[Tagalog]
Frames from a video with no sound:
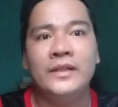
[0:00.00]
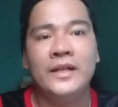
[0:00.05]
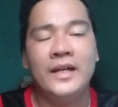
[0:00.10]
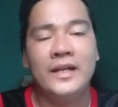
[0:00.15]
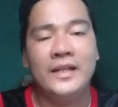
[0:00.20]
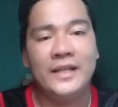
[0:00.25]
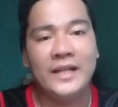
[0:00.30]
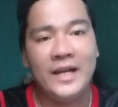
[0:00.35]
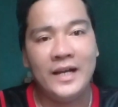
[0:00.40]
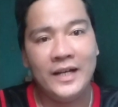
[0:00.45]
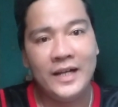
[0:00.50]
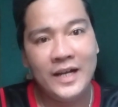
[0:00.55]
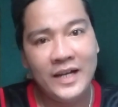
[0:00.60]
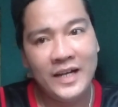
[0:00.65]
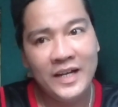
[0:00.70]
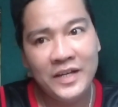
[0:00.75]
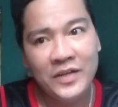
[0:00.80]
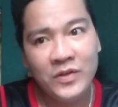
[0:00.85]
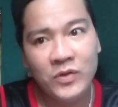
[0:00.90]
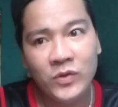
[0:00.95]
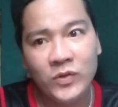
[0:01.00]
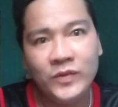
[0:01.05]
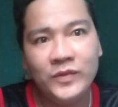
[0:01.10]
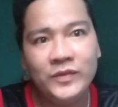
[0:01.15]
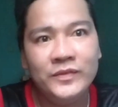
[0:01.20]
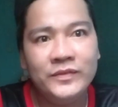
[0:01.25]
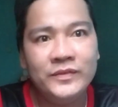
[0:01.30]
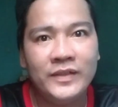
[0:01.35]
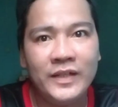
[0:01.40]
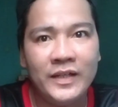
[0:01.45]
Na hanggang ngayon,
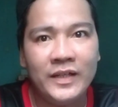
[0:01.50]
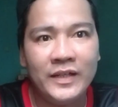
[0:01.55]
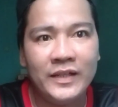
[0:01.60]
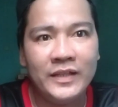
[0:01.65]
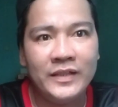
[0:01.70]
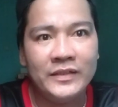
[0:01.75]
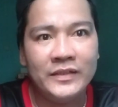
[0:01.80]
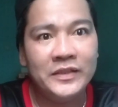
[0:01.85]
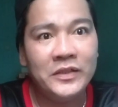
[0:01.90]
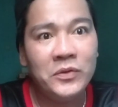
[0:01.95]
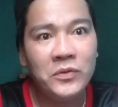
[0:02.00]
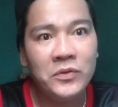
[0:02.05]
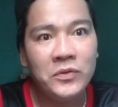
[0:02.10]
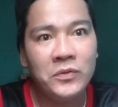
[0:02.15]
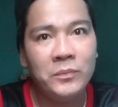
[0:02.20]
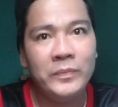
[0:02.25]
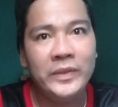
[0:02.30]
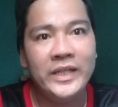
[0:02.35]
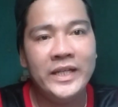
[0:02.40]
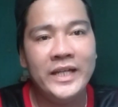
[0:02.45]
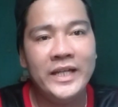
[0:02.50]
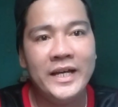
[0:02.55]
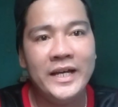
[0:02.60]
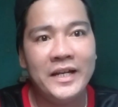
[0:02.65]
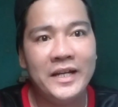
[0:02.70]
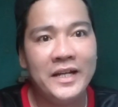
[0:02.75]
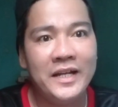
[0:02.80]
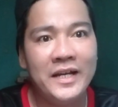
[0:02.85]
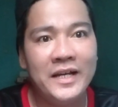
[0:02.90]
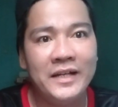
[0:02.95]
uh, siguro
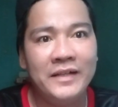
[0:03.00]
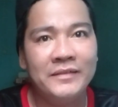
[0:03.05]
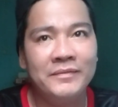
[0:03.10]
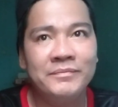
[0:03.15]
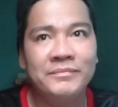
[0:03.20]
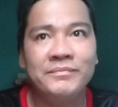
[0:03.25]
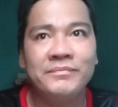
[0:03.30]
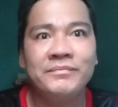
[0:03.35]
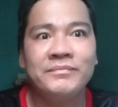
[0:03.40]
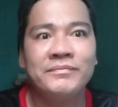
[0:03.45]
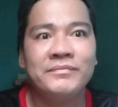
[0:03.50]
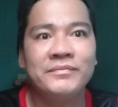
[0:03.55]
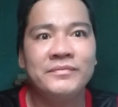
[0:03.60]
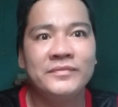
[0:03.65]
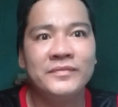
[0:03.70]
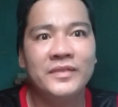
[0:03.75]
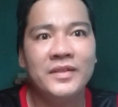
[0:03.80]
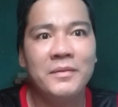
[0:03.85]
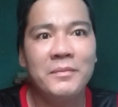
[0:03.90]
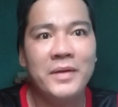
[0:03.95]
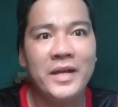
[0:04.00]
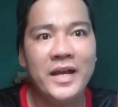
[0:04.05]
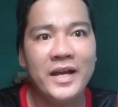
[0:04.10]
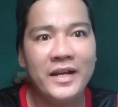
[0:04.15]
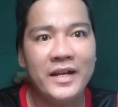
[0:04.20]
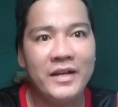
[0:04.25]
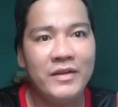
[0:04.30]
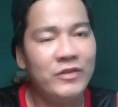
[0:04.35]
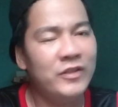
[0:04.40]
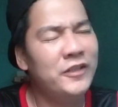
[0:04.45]
binayaran na
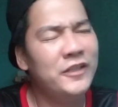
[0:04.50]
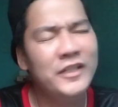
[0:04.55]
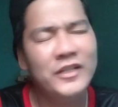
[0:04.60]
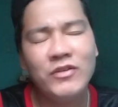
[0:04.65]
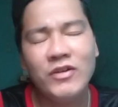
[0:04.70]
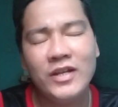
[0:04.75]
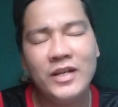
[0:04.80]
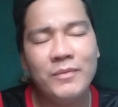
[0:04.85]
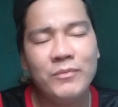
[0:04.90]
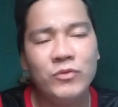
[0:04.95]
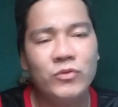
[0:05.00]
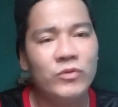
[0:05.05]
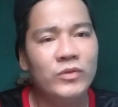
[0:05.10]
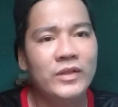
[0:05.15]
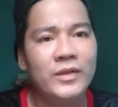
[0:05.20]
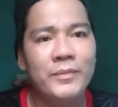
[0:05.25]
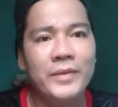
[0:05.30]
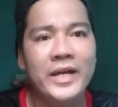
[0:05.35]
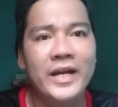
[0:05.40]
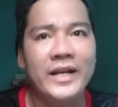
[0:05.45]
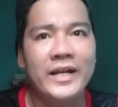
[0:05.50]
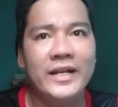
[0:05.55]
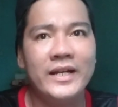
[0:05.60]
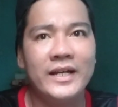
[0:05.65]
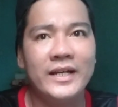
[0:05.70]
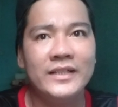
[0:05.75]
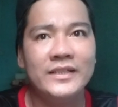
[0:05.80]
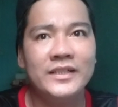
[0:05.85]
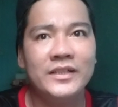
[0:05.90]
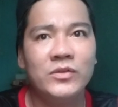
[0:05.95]
nabayaran. Hindi ko alam kung nabayaran
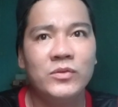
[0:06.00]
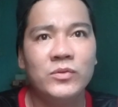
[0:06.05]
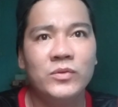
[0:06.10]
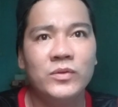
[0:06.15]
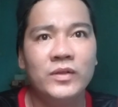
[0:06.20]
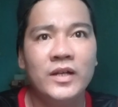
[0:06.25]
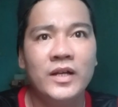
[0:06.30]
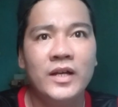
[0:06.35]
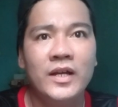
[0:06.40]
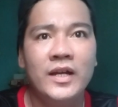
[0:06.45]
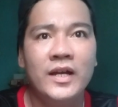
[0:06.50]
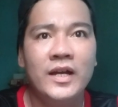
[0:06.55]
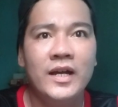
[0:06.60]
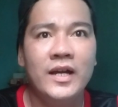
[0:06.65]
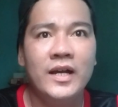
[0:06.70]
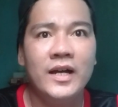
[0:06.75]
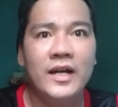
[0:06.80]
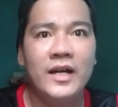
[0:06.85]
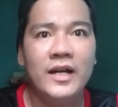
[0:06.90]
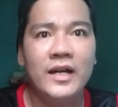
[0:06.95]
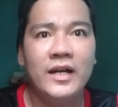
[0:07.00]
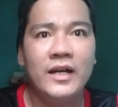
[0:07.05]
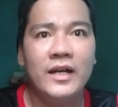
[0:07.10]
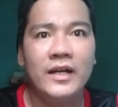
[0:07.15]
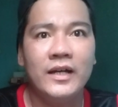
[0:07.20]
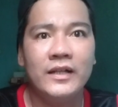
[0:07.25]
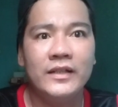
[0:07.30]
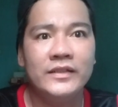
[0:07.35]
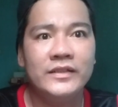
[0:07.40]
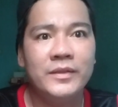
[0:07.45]
na kasi kung
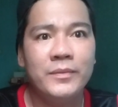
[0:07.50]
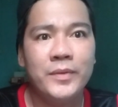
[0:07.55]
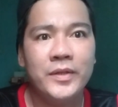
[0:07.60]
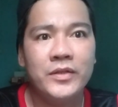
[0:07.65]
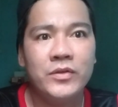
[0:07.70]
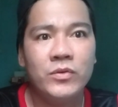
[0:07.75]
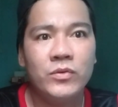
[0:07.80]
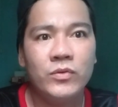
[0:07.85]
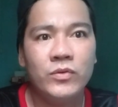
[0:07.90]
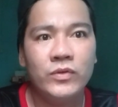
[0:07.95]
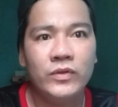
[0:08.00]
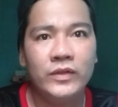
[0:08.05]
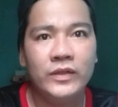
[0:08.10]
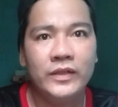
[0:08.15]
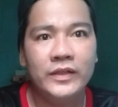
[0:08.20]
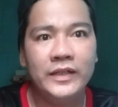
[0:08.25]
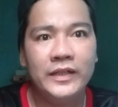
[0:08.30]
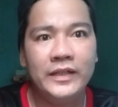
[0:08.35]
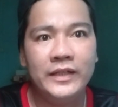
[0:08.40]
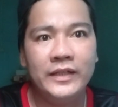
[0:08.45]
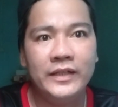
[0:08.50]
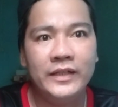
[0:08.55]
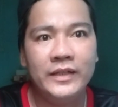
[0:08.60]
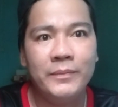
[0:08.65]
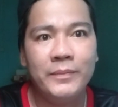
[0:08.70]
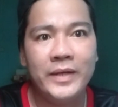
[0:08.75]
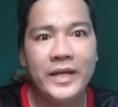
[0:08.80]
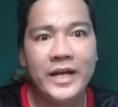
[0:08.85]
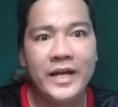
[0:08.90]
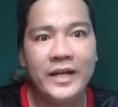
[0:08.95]
uh, estimate ko kung hindi
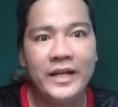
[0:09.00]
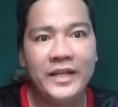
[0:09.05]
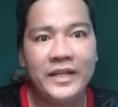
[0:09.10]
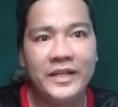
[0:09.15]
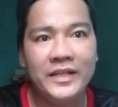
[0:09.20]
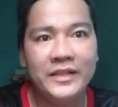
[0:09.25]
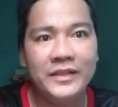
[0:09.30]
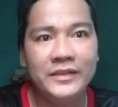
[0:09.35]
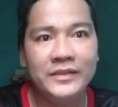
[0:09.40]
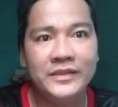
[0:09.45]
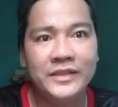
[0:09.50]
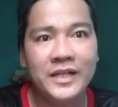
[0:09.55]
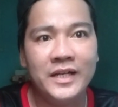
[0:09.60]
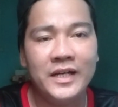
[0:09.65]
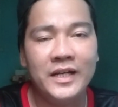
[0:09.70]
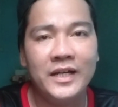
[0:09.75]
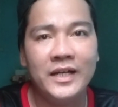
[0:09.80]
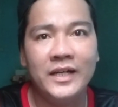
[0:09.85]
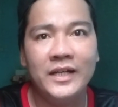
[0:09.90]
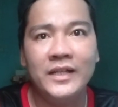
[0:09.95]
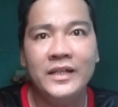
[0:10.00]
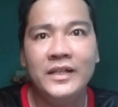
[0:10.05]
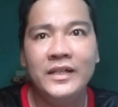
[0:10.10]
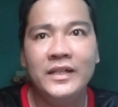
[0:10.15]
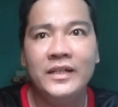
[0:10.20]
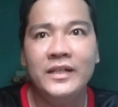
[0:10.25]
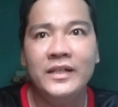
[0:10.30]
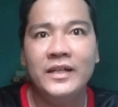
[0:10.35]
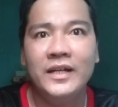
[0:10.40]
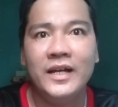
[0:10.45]
nabayaran yan sa
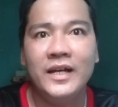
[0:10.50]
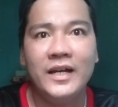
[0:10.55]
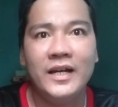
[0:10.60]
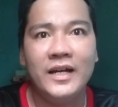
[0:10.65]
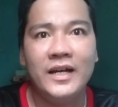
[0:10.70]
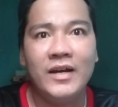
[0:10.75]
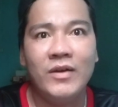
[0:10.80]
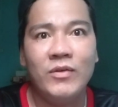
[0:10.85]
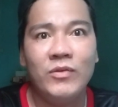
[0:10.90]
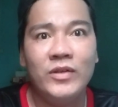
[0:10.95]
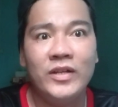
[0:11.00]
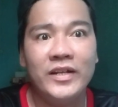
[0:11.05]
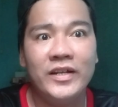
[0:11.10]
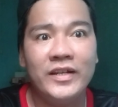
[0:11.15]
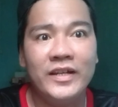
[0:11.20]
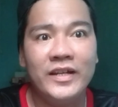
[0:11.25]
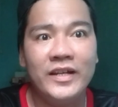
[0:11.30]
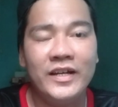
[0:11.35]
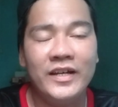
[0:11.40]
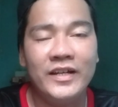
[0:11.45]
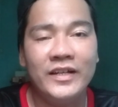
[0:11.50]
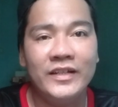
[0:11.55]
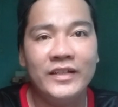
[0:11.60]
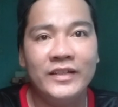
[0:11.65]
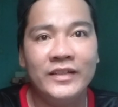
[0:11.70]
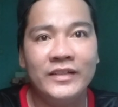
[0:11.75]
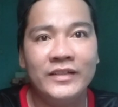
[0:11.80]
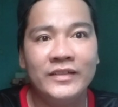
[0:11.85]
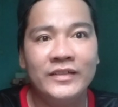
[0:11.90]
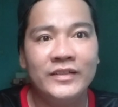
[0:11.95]
uh, howler na yan.
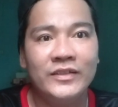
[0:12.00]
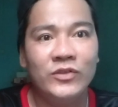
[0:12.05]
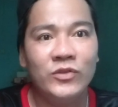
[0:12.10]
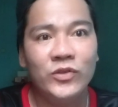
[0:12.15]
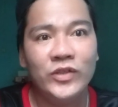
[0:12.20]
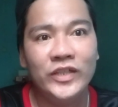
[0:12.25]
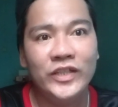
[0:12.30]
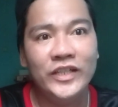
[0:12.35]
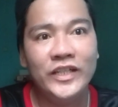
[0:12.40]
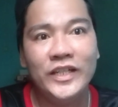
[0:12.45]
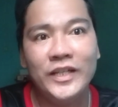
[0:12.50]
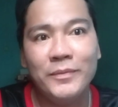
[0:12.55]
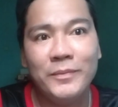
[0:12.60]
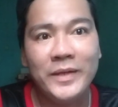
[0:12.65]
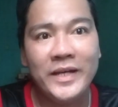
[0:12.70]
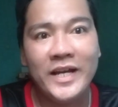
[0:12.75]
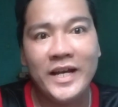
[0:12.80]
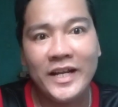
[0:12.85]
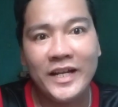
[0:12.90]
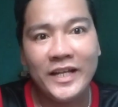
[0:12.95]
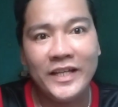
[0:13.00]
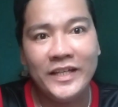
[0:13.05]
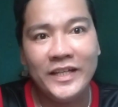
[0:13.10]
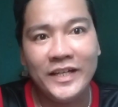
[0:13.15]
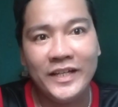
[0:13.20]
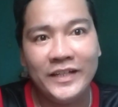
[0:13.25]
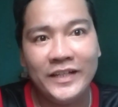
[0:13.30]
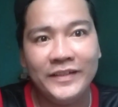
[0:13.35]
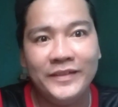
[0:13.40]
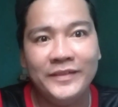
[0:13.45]
Kung hindi nabayaran yan,